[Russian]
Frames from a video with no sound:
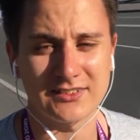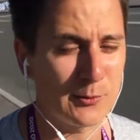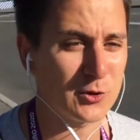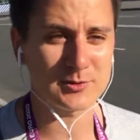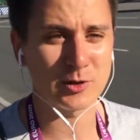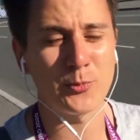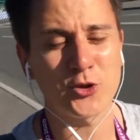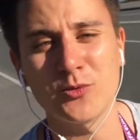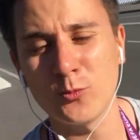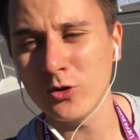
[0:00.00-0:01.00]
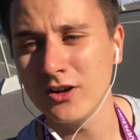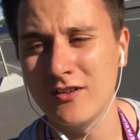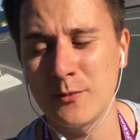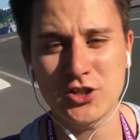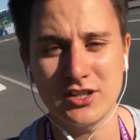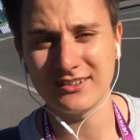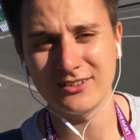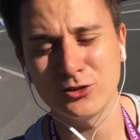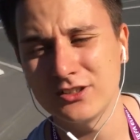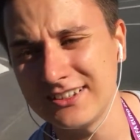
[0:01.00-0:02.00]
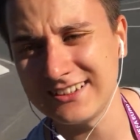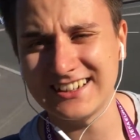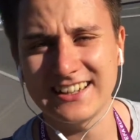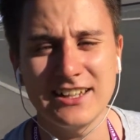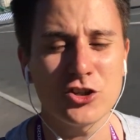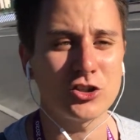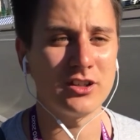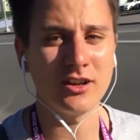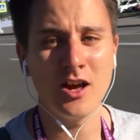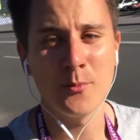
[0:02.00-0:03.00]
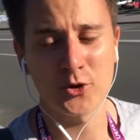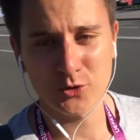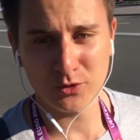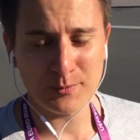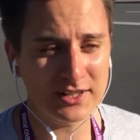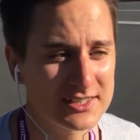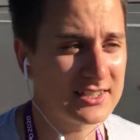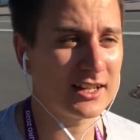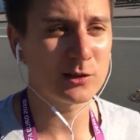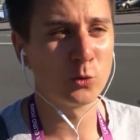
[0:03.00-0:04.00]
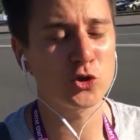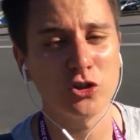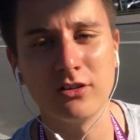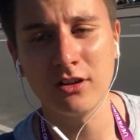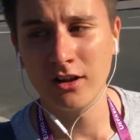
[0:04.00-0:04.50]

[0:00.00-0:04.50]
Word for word: Вопрос, э, почему, вообще он нелогичный. Почему не могли сыграть лучше?